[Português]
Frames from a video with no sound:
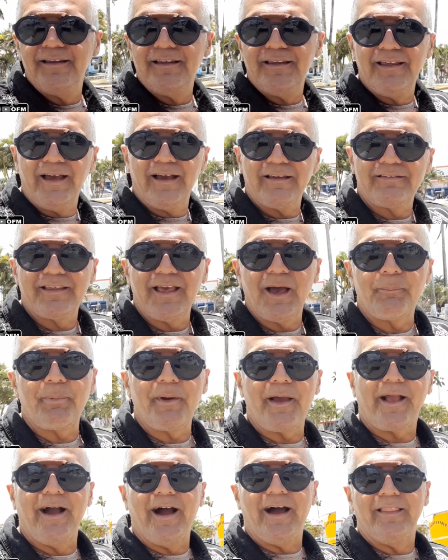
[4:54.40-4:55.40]
e essa é a
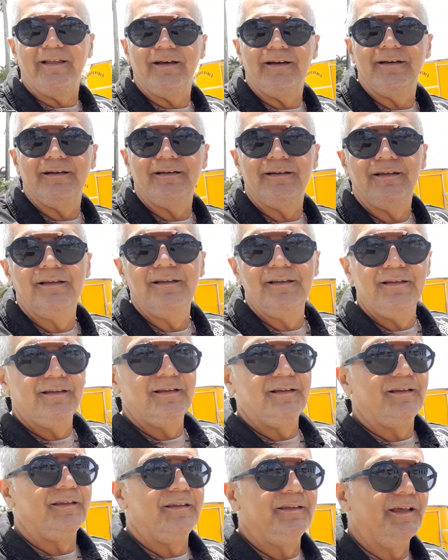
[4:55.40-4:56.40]
pegada.
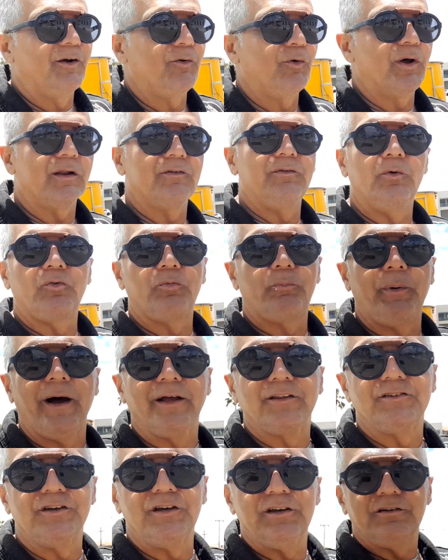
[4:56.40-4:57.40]
E agora vamos
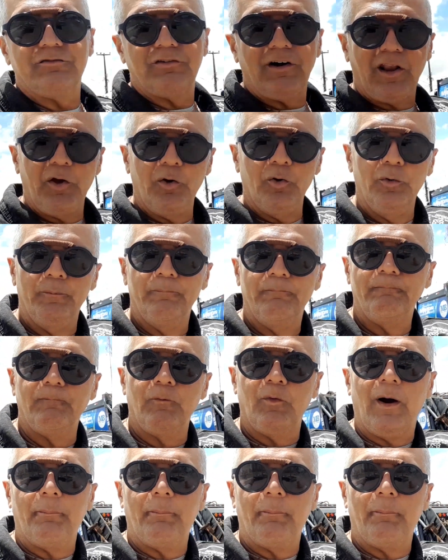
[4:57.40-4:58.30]
partir. Valeu, um